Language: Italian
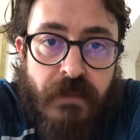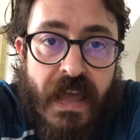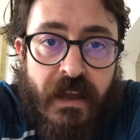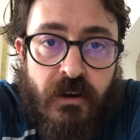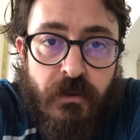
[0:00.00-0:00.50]

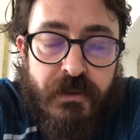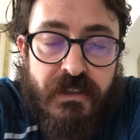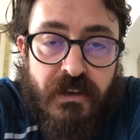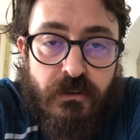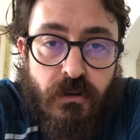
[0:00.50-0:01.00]
Eccomi
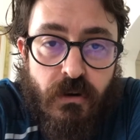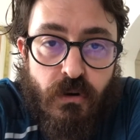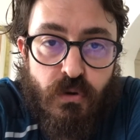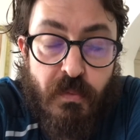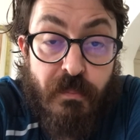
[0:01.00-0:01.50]
di
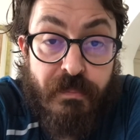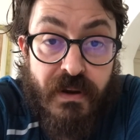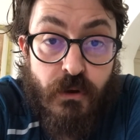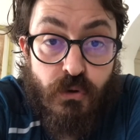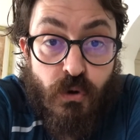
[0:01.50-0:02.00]
ritorno dopo un
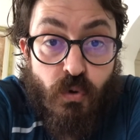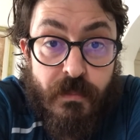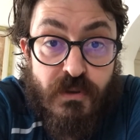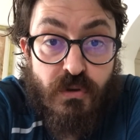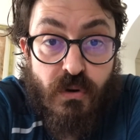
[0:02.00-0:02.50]
periodo in
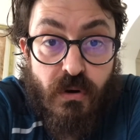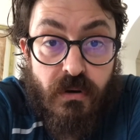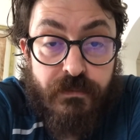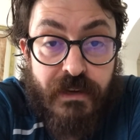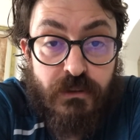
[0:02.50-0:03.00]
cui mi
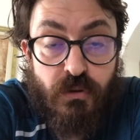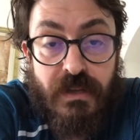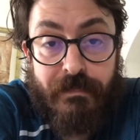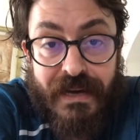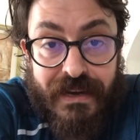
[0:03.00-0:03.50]
sono fatto
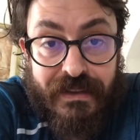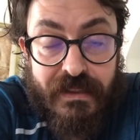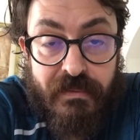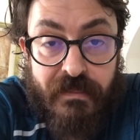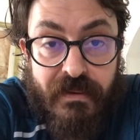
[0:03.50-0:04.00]
da
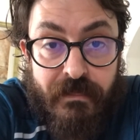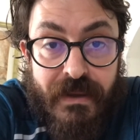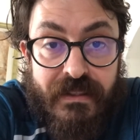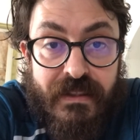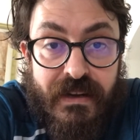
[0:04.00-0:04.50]
parte per
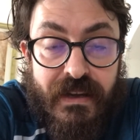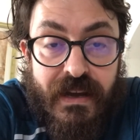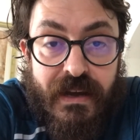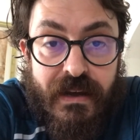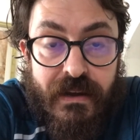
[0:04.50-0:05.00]

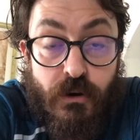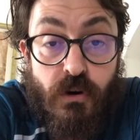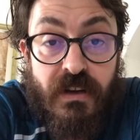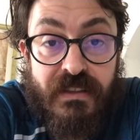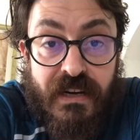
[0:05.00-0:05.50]
permettere a
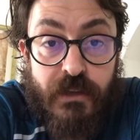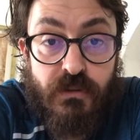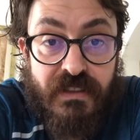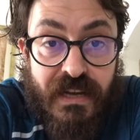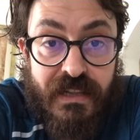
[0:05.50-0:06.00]
Rock
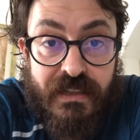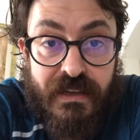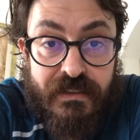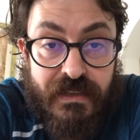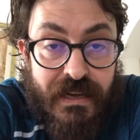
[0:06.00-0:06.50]
Targato
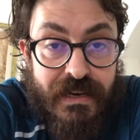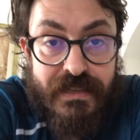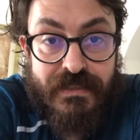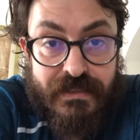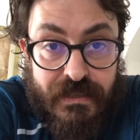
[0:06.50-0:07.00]
Italia di
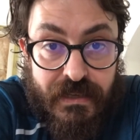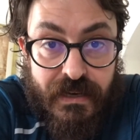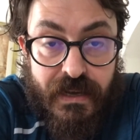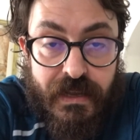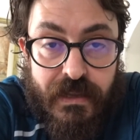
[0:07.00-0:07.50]

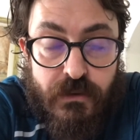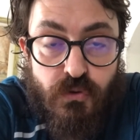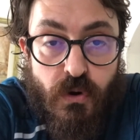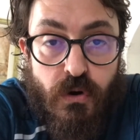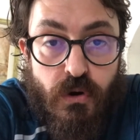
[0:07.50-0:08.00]
allestire il
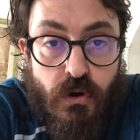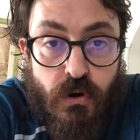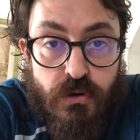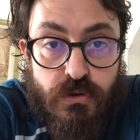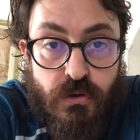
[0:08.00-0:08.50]
suo
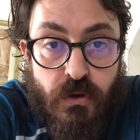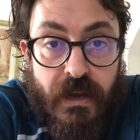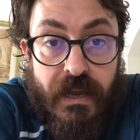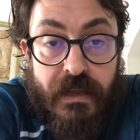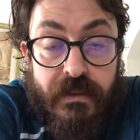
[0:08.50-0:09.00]

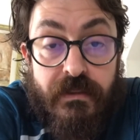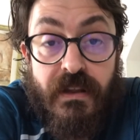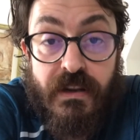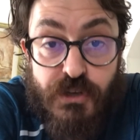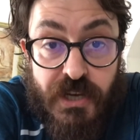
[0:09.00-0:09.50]
concorso e
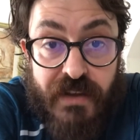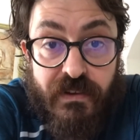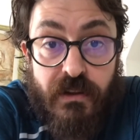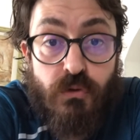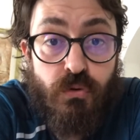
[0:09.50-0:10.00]
di
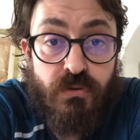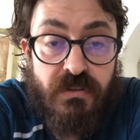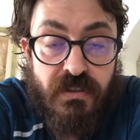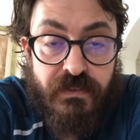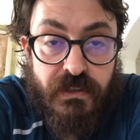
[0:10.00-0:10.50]
ricevere
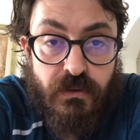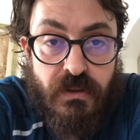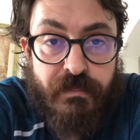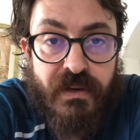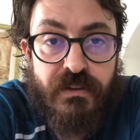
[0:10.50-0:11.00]
tutti i video
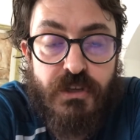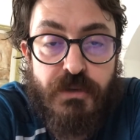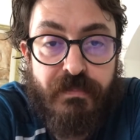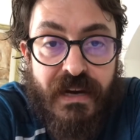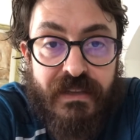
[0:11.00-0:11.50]
dei
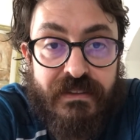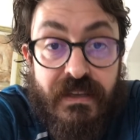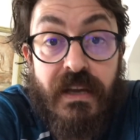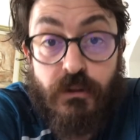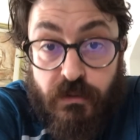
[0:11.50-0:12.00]

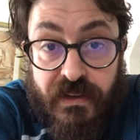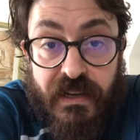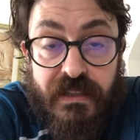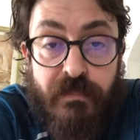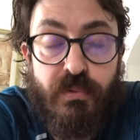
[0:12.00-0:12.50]
partecipanti che
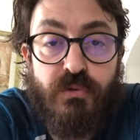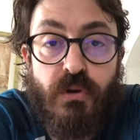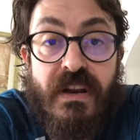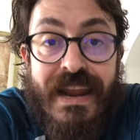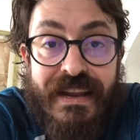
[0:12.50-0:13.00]
troverete
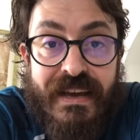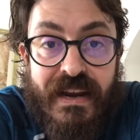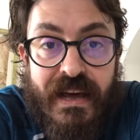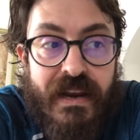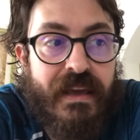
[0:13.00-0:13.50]
appunto nel
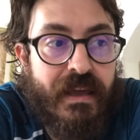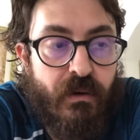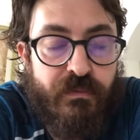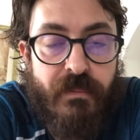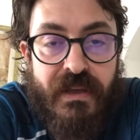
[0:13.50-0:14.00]
canale
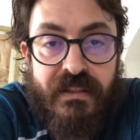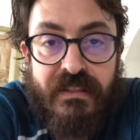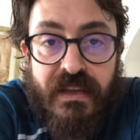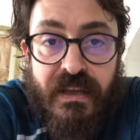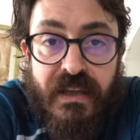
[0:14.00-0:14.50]
che
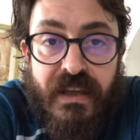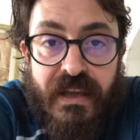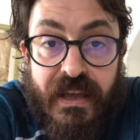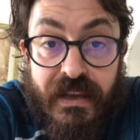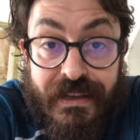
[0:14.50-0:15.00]
ovviamente
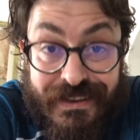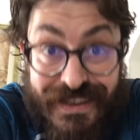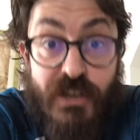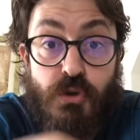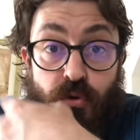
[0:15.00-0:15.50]
è
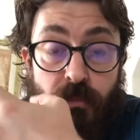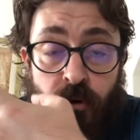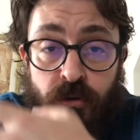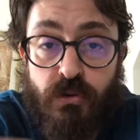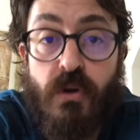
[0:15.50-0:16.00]
cresciuto
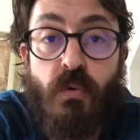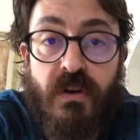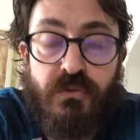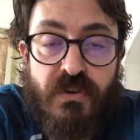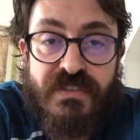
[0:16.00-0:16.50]
molto in
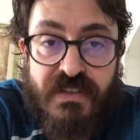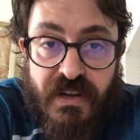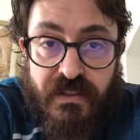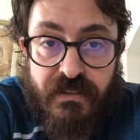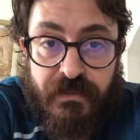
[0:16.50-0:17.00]
quanto
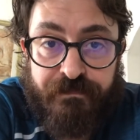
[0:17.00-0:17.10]
iscritti.